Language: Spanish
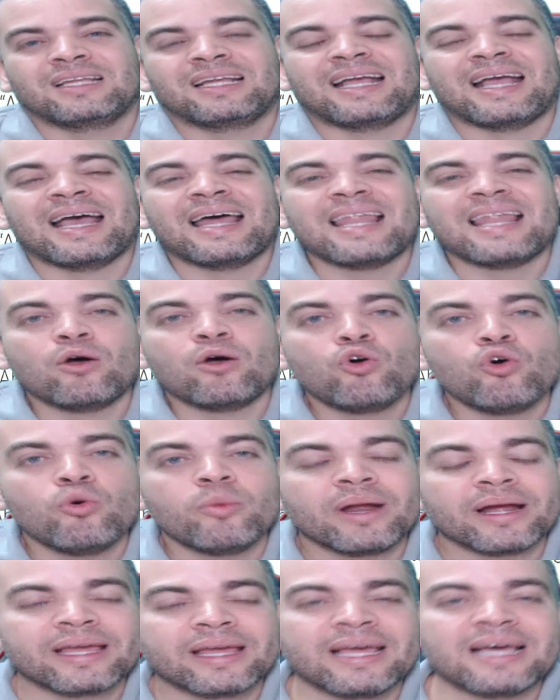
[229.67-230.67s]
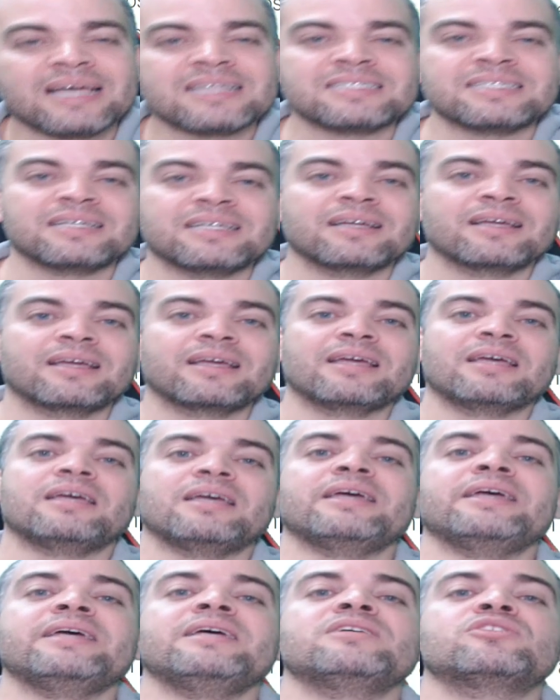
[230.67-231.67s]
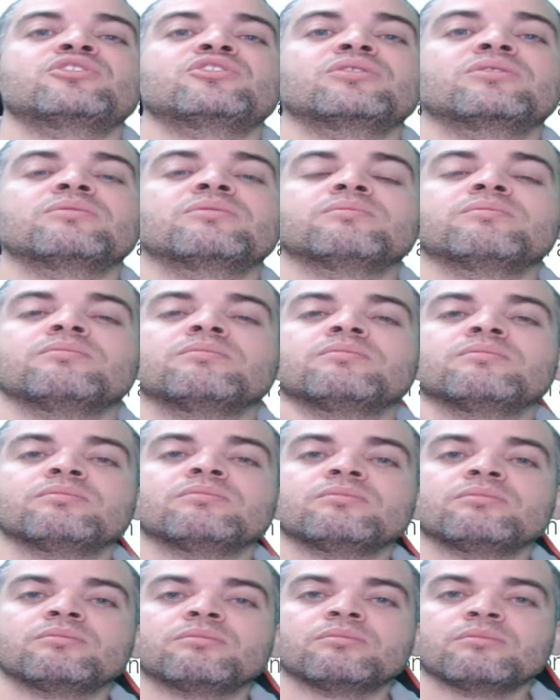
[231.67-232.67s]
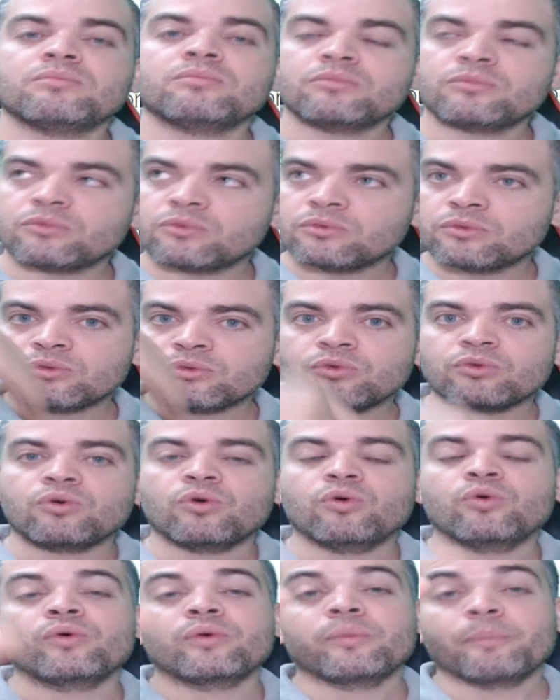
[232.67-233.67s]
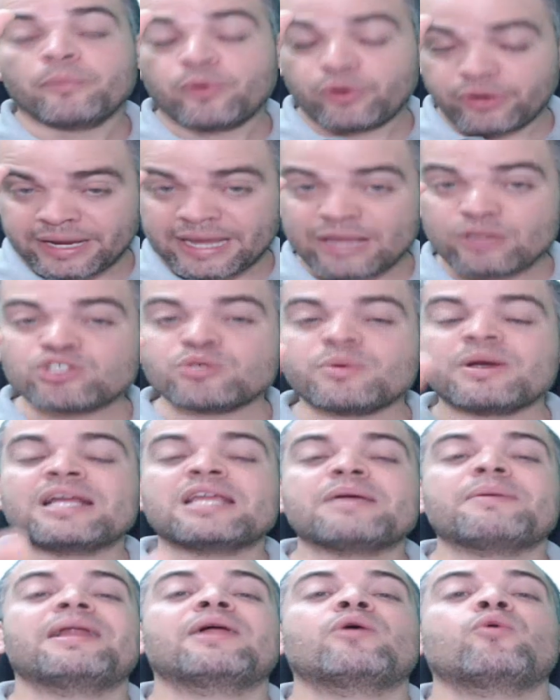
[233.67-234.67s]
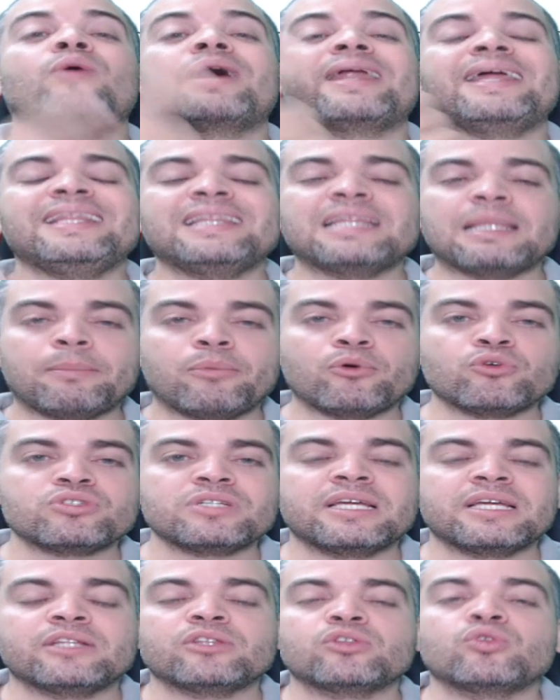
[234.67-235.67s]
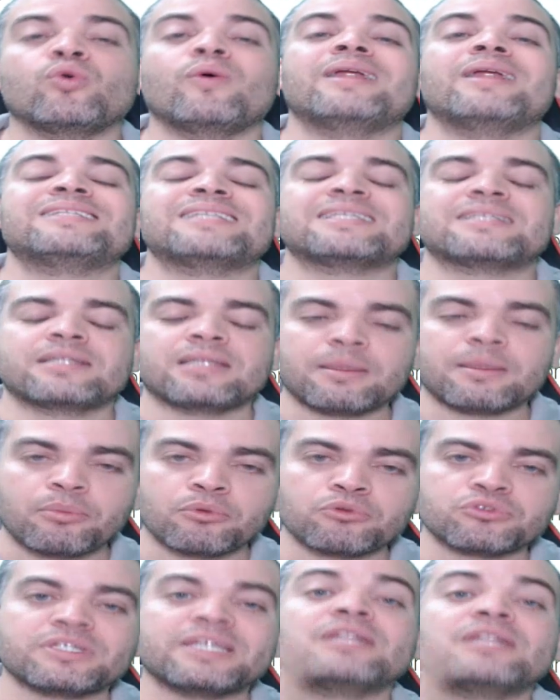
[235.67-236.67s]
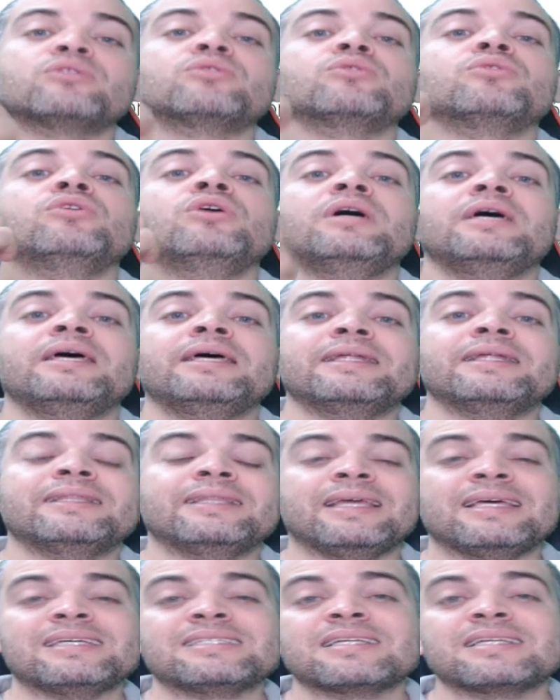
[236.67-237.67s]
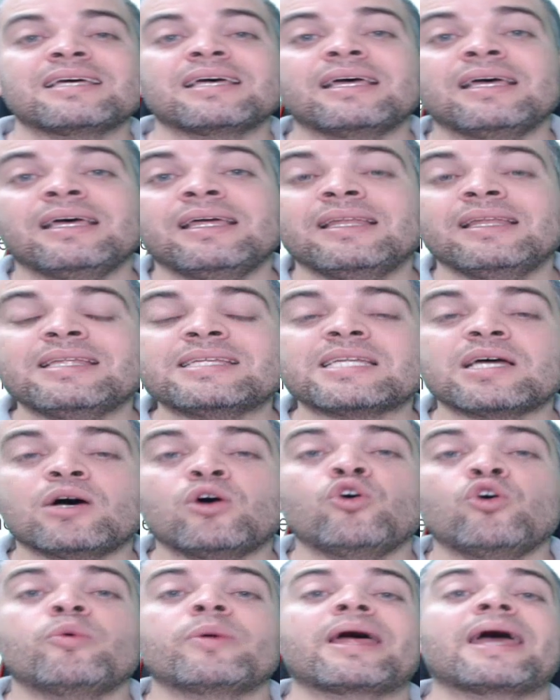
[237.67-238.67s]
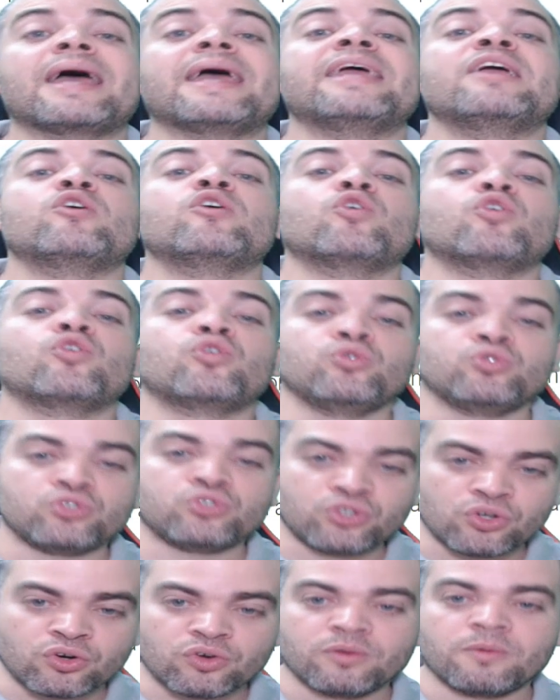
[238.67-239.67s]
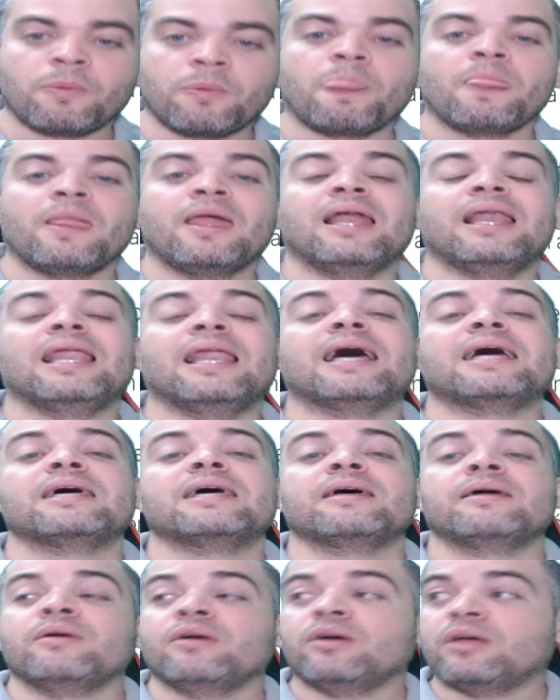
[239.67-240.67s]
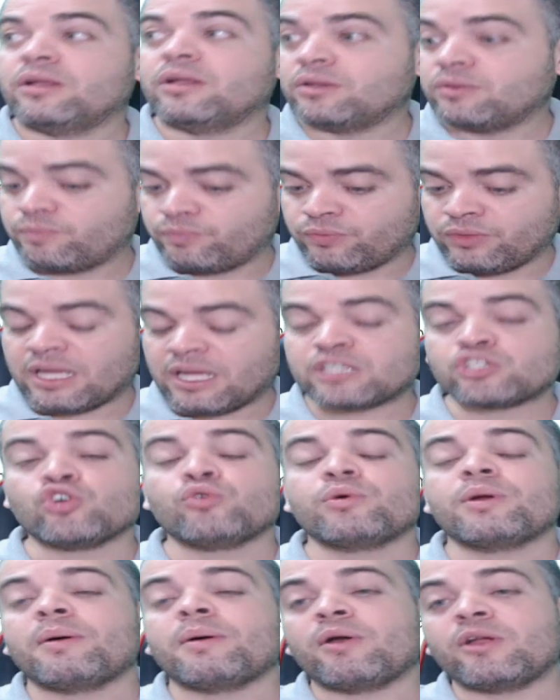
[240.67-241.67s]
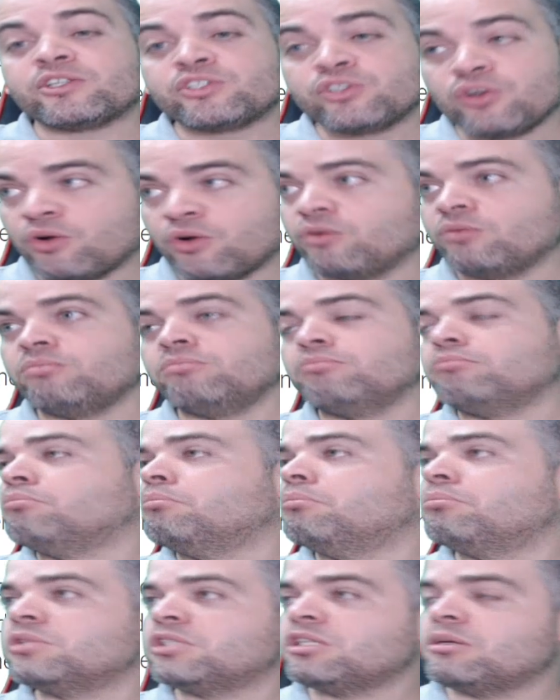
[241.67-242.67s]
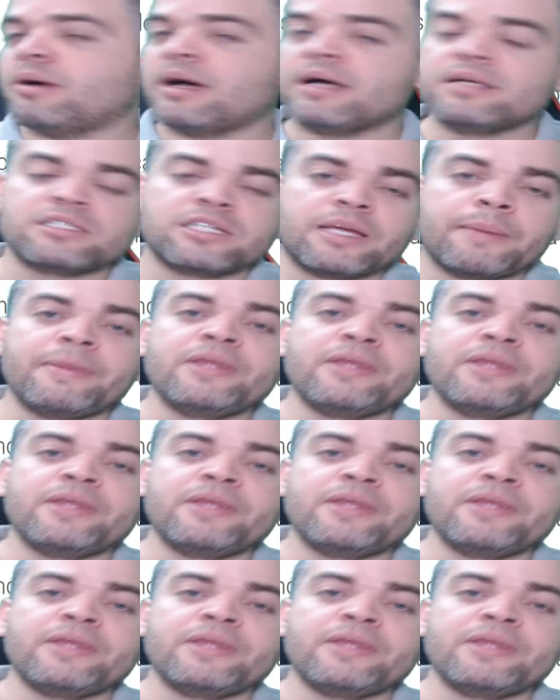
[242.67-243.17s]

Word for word: Cada obra que hacen es con, porque ellos se van a llevar el 40% o el 60% de esa, de esa obra en corrupción. La, una sobrevaloración, se van 100